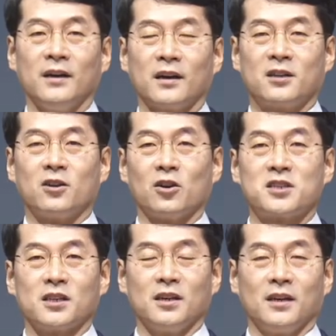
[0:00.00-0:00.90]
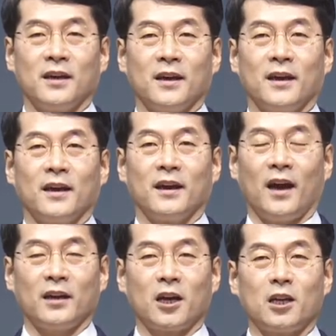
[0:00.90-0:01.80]
그것이 예,
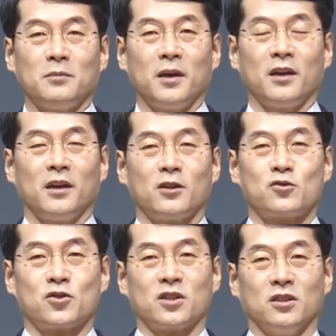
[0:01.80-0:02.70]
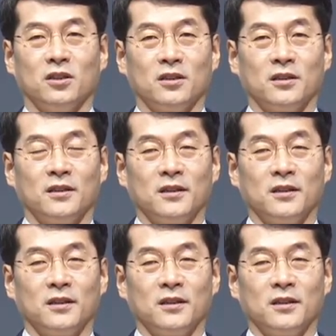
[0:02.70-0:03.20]
하나님의 주시는